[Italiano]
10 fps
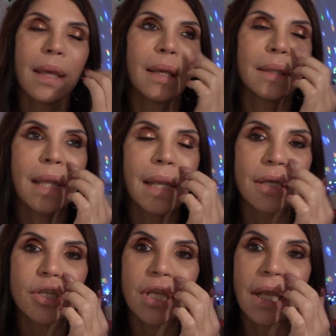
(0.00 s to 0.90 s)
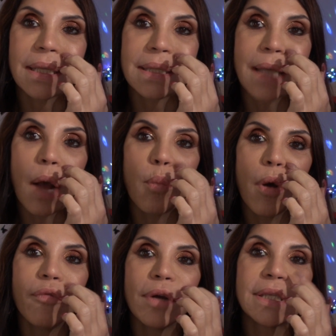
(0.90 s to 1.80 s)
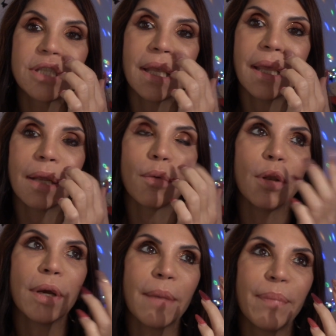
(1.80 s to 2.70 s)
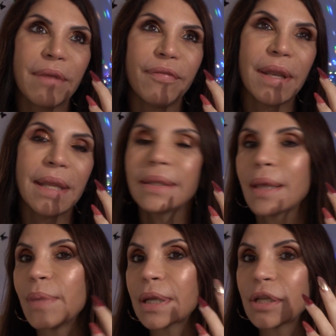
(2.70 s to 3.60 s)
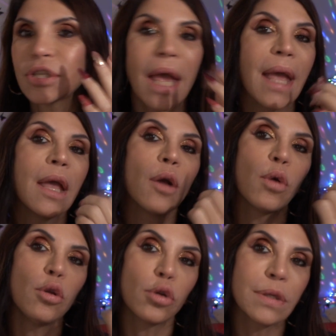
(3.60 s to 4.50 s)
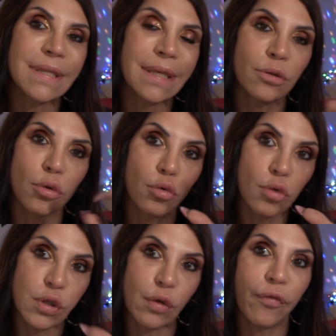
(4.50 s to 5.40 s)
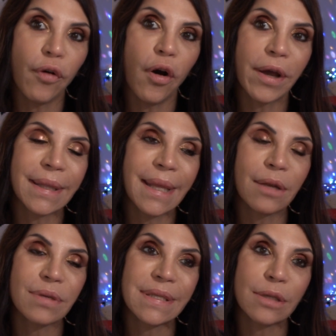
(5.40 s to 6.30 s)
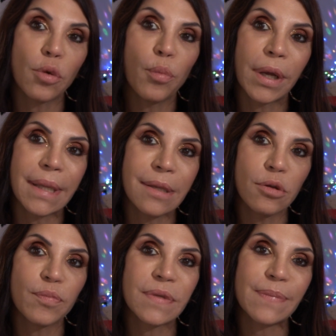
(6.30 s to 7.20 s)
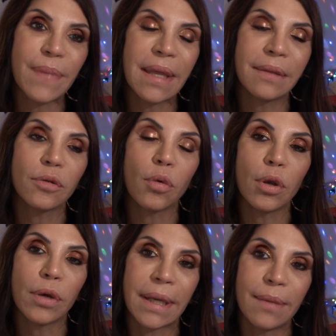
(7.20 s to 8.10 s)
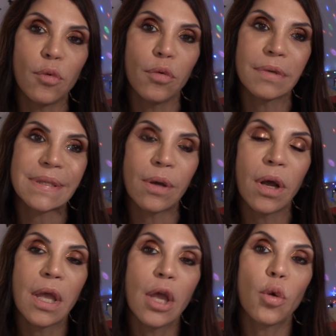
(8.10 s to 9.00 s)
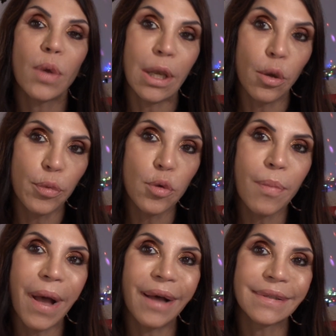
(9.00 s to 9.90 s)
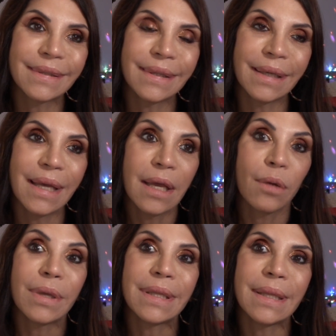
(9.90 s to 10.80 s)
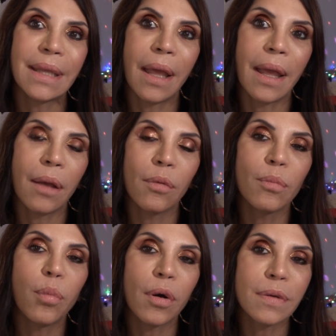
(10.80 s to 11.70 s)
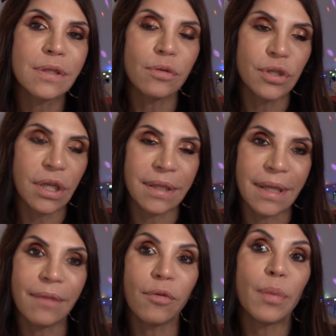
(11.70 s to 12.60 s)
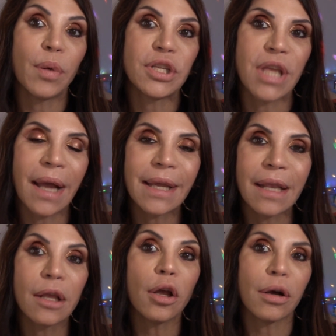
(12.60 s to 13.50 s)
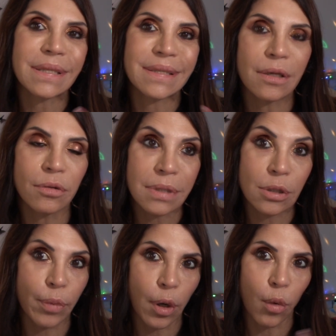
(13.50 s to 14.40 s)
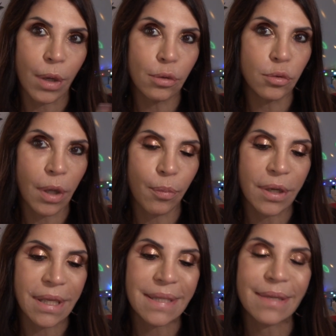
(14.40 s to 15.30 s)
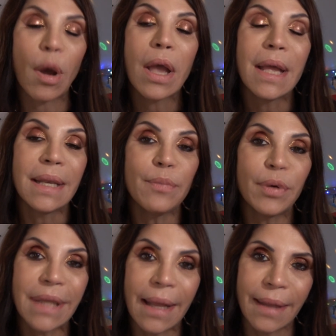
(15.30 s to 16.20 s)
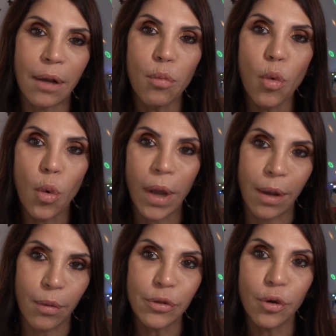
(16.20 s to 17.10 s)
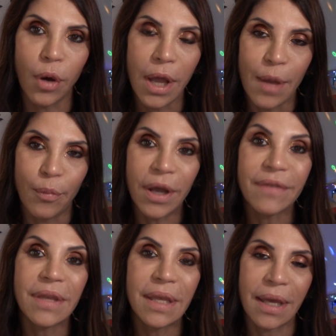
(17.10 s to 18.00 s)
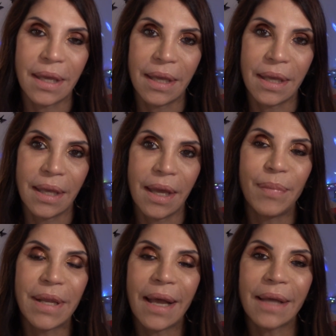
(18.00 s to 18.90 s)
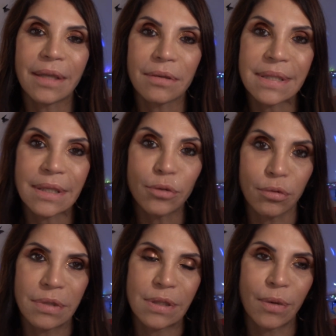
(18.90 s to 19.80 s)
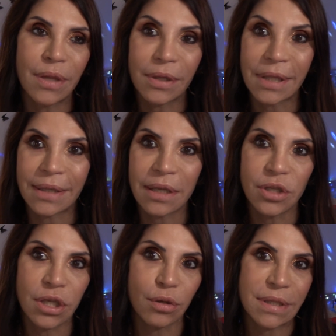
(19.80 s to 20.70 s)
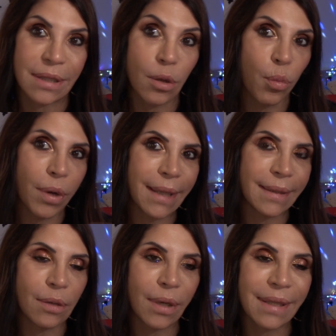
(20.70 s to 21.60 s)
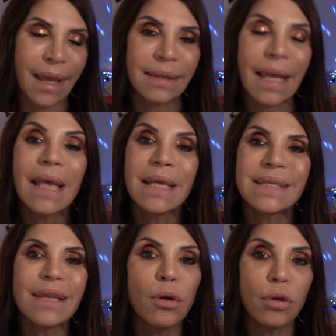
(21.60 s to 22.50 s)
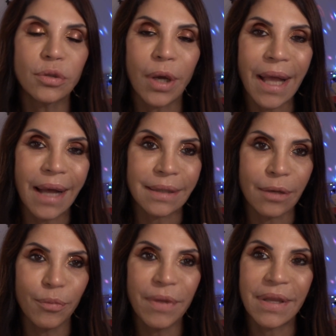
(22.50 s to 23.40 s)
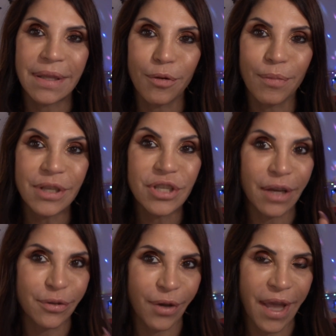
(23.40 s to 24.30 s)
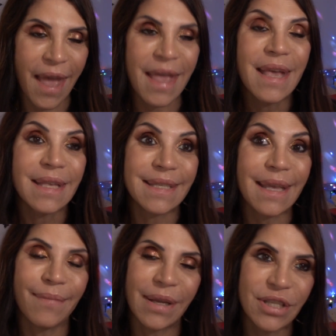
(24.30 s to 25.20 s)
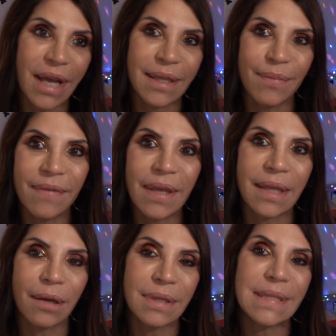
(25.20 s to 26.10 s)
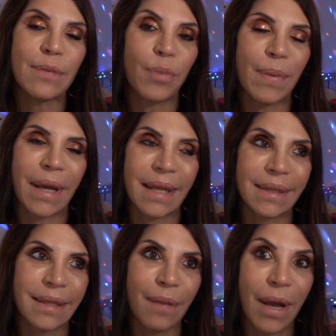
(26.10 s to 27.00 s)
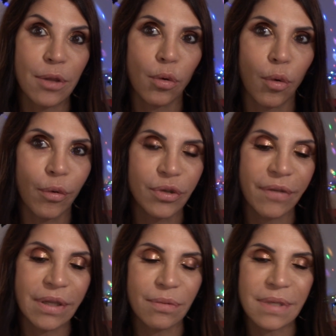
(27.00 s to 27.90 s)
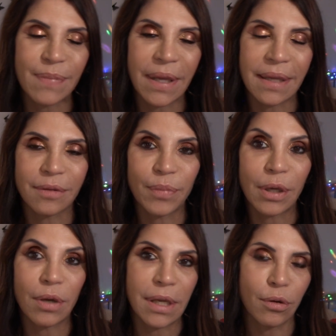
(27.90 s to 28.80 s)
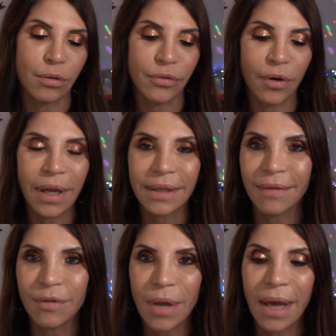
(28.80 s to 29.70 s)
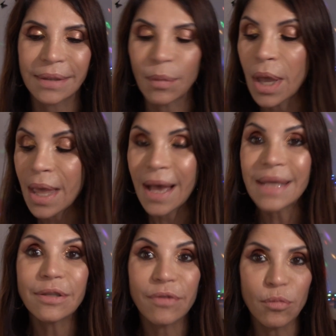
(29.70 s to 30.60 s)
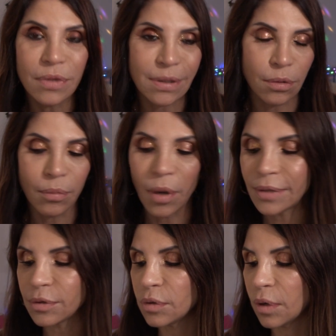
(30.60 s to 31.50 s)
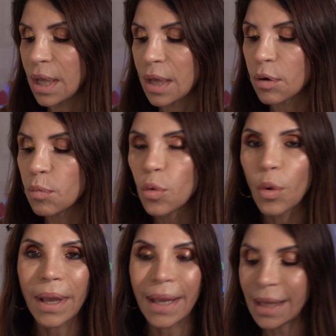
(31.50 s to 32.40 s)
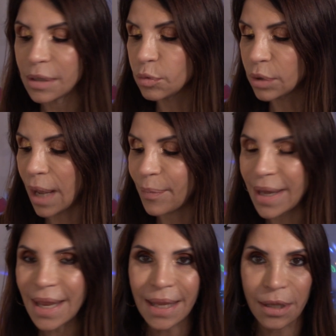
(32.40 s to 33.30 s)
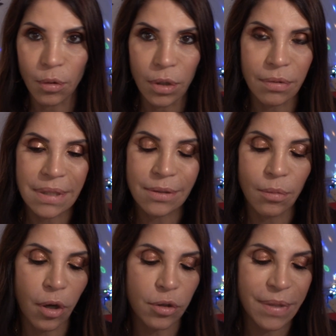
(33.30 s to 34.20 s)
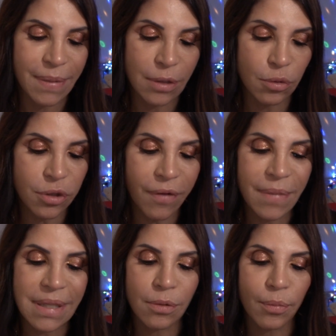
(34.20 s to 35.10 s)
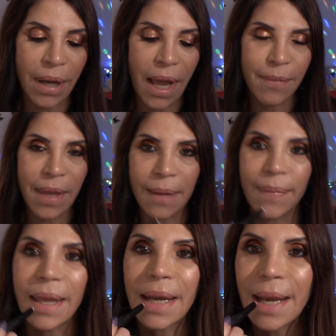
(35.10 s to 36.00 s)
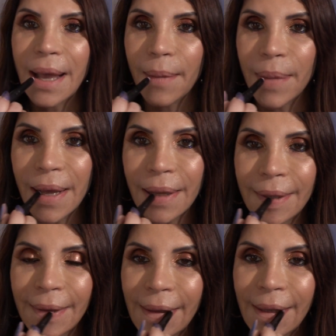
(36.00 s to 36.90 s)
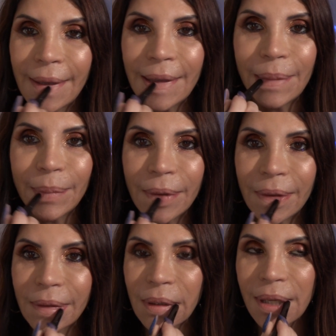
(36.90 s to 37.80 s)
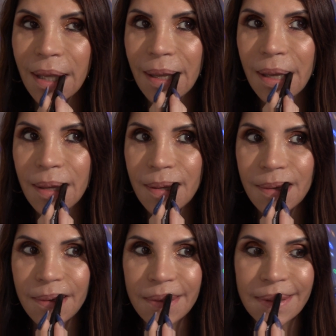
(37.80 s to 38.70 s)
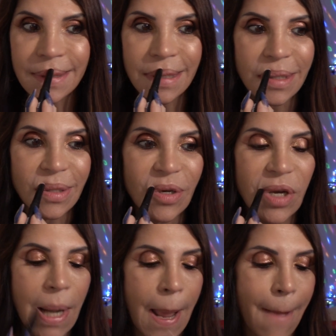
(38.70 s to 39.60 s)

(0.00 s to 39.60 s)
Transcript: della, scelta sta un po' a voi scegliere quello che preferite perché c'è quello rossetto rosso forte rossetto un pochettino più spento quello cremoso quello più matte quindi è un po' soggettivo e poi c'è anche il gloss rosso però quello dura pochissimo l'importante è comunque che quando poi vi eh, applicate il rossetto rosso quando andate in giro state un pochettino attente se non lo lo toccate, non bevete, non mangiate, ok? Se mangiate, bevete così, poi magari andate al bagno o ci avete uno specchietto piccolino, controllatevi un attimo. Adesso vi mostro un metodo comunque che dura parecchio in questo modo. Prima di tutto va messo un primer per le labbra, in modo che così non